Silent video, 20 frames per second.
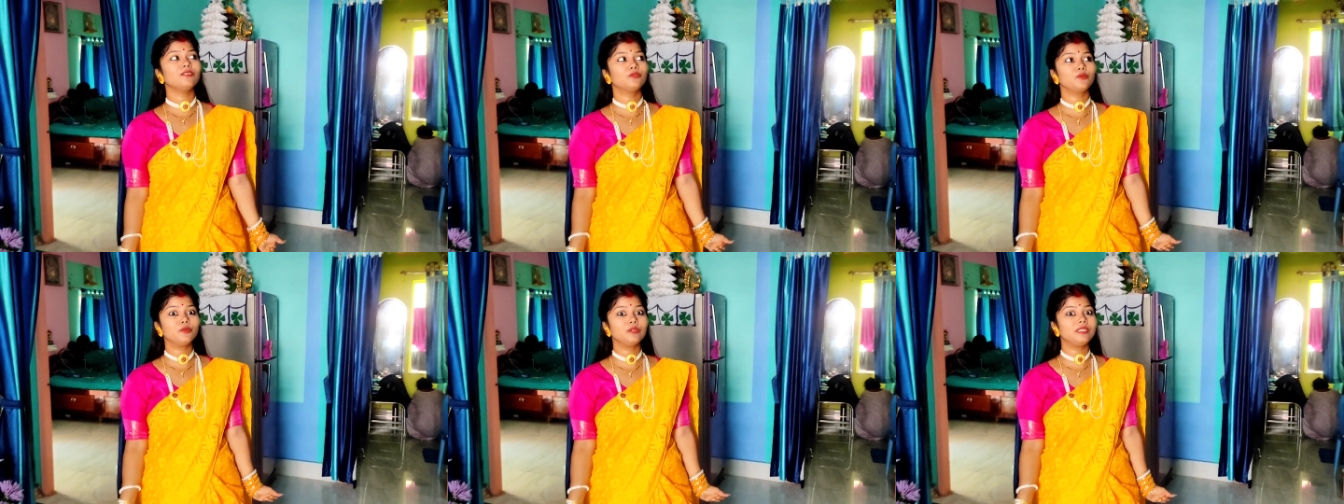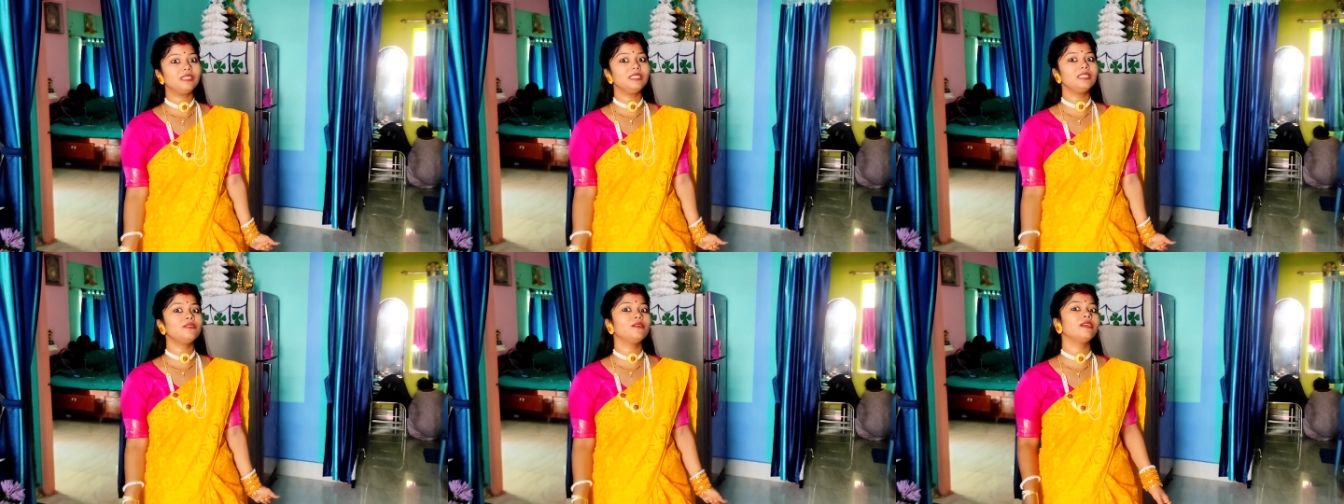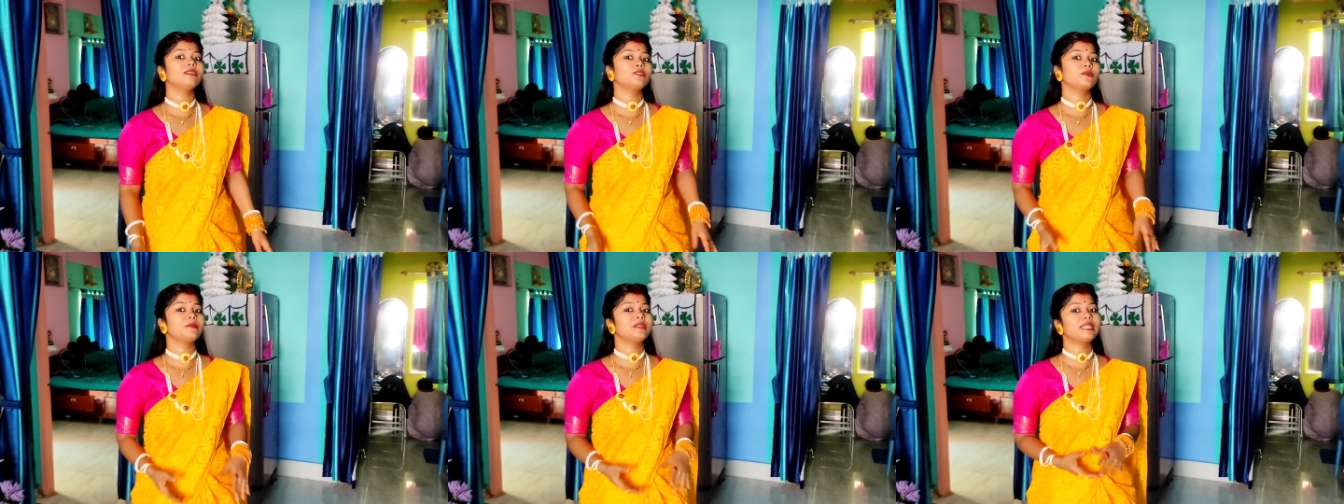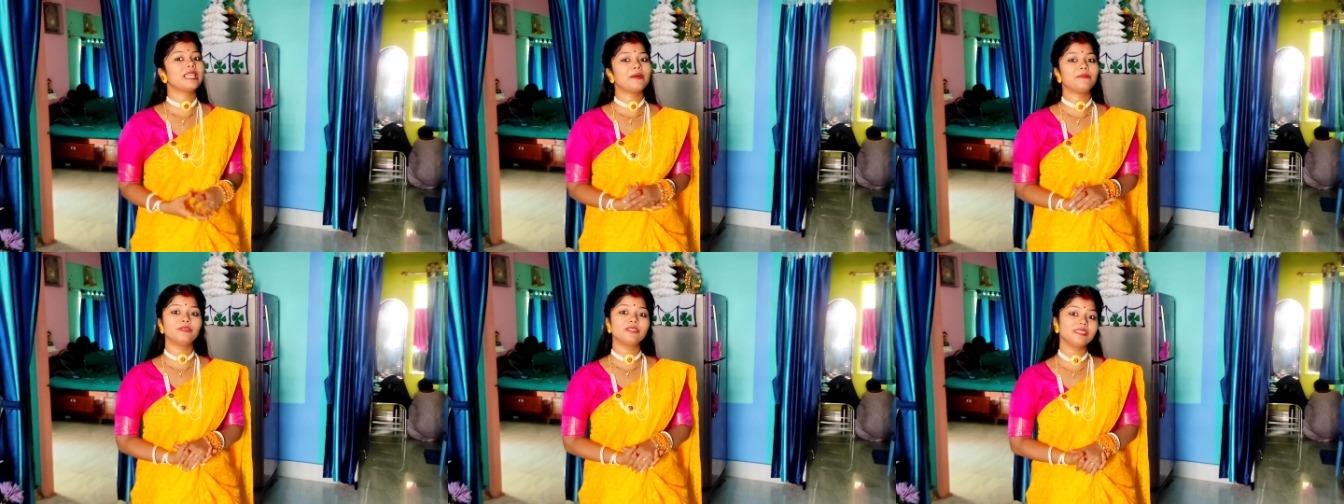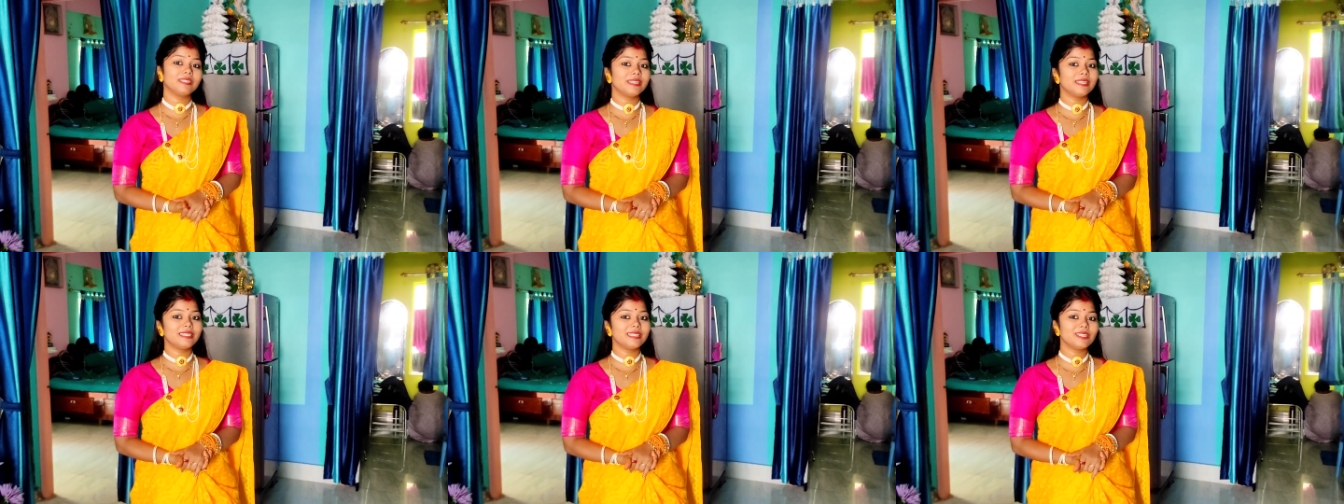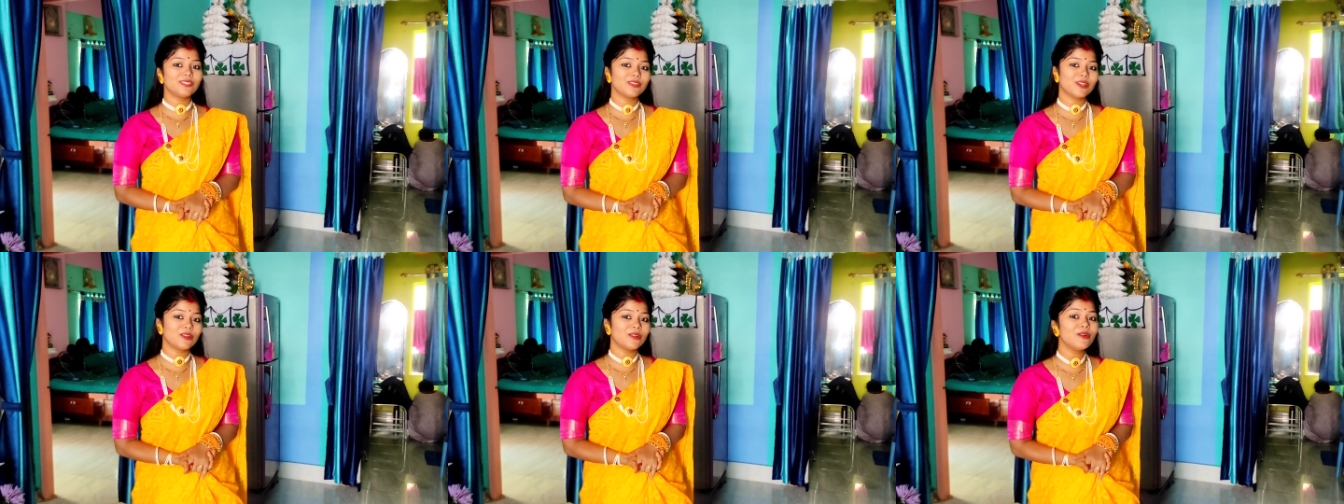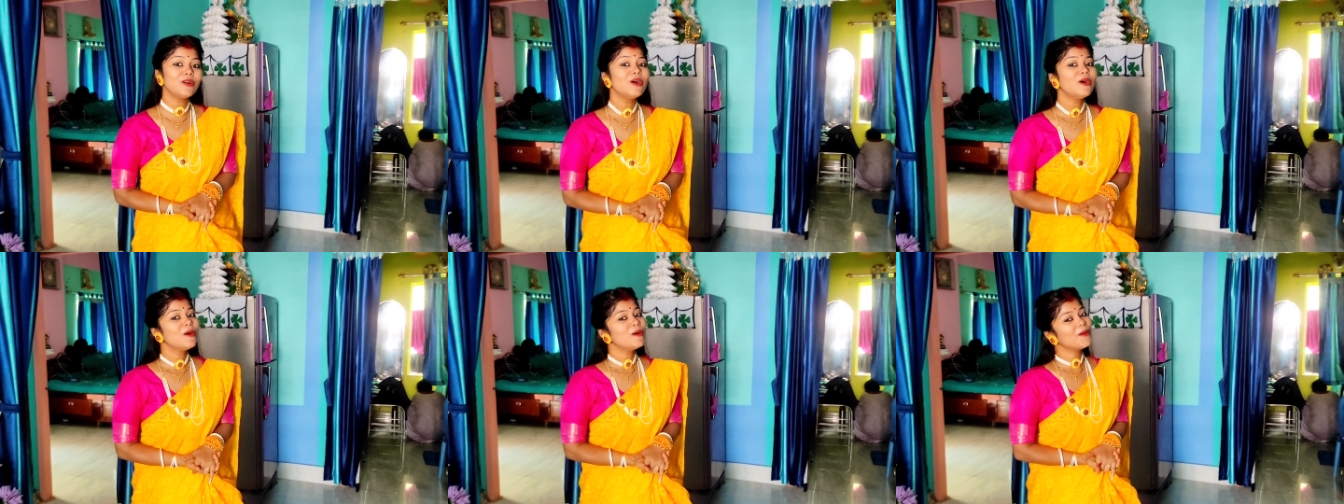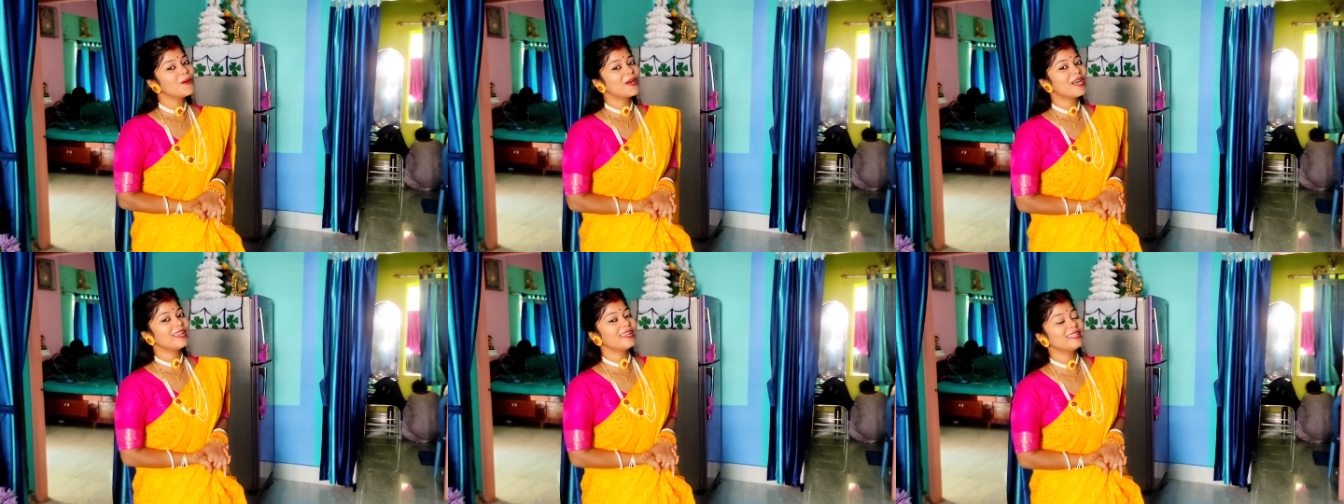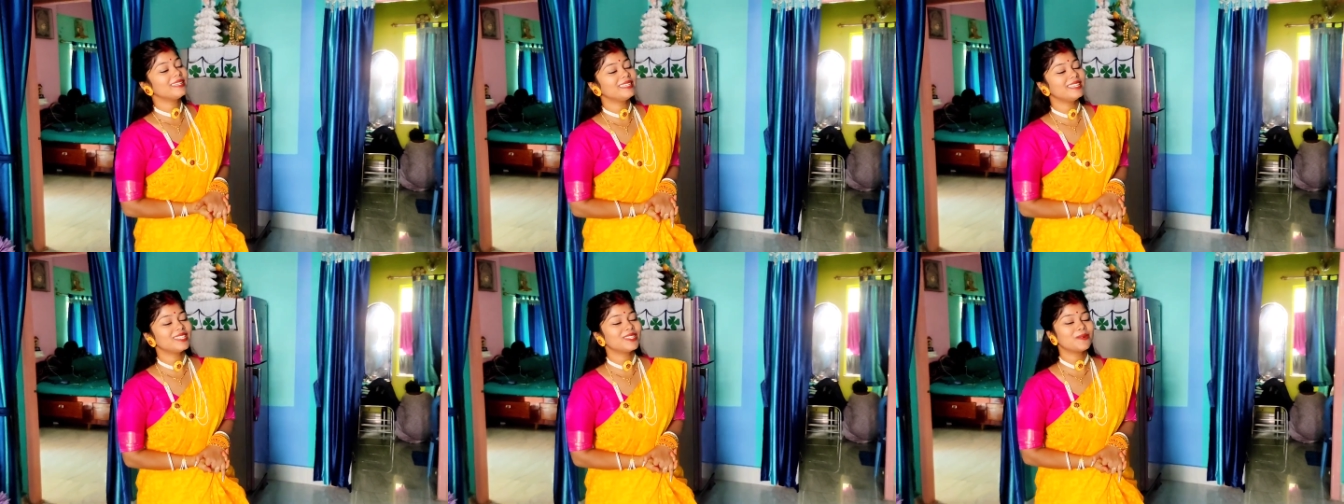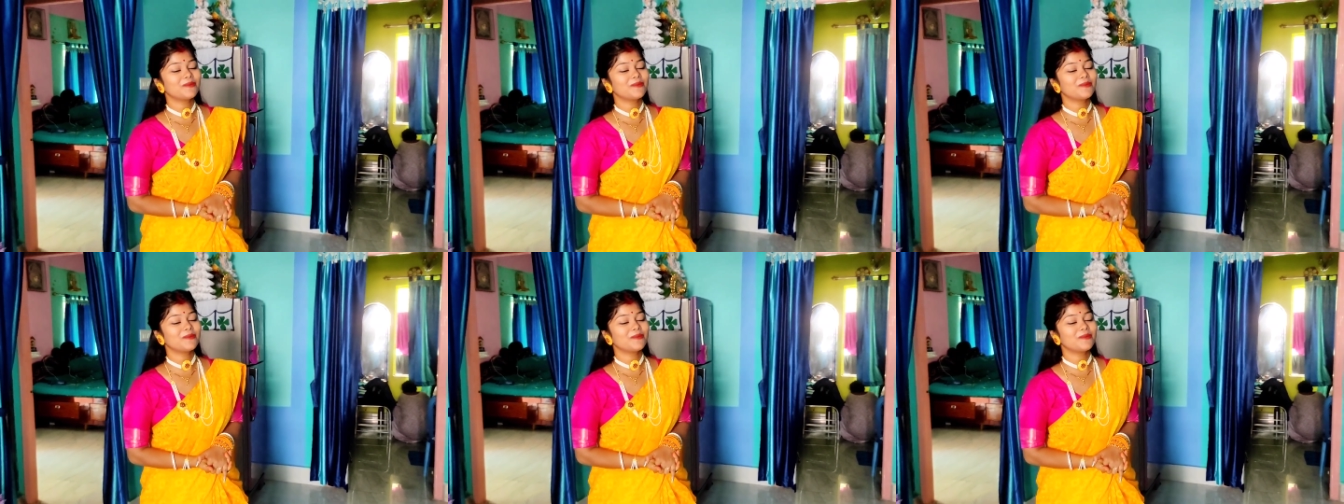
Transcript: সুজি ওরা সবাই কেমন সেরেছে চলো ওখানে গিয়ে